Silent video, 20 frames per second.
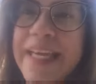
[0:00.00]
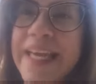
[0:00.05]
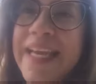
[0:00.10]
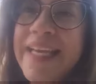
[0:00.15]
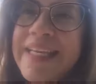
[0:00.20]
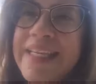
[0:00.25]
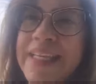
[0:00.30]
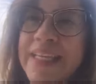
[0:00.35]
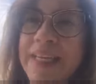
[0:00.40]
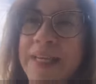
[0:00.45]
né,
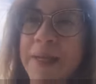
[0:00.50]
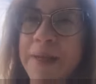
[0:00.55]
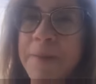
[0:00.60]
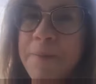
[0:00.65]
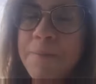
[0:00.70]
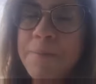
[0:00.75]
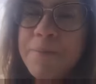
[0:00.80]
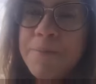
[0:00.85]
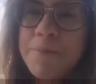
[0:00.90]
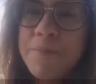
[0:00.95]
que
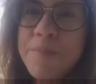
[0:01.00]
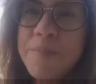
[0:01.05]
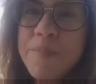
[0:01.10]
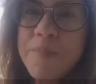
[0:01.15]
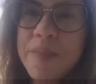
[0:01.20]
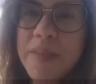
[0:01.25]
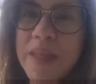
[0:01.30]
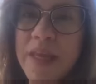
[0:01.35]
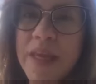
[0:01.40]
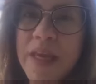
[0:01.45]

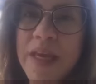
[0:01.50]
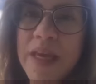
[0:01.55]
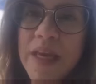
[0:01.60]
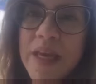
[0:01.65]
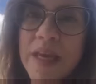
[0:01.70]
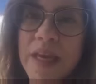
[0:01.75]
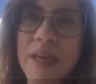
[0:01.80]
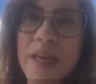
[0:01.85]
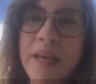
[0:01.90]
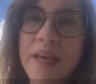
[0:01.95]

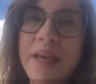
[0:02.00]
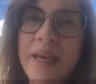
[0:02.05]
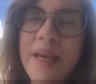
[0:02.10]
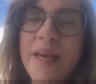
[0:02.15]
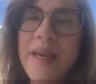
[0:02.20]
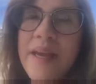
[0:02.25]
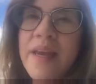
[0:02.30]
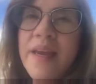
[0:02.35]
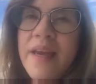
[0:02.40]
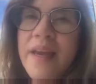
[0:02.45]

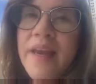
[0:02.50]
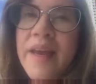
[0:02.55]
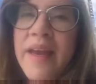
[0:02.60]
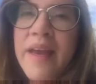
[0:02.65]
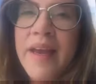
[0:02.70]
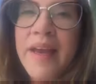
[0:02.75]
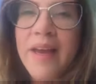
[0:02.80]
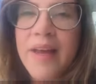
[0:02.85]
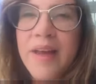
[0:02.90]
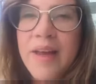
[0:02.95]

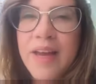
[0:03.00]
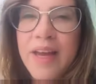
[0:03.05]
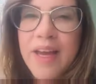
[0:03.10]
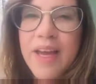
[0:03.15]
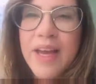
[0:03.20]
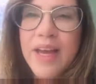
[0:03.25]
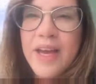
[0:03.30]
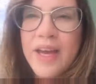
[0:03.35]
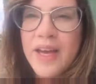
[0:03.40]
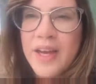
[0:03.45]
é,
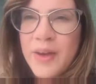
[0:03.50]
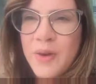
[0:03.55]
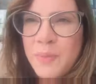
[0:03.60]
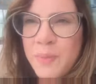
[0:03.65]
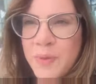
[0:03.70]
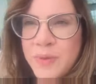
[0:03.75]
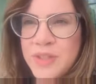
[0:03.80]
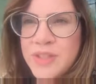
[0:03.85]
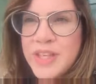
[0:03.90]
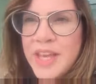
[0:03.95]
eu
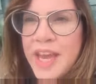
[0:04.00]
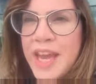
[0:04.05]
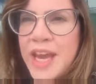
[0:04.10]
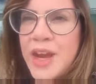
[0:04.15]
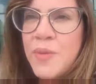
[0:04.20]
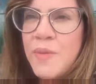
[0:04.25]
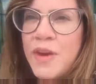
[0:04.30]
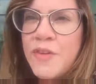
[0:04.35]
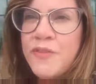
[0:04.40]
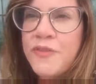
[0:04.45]
postei uma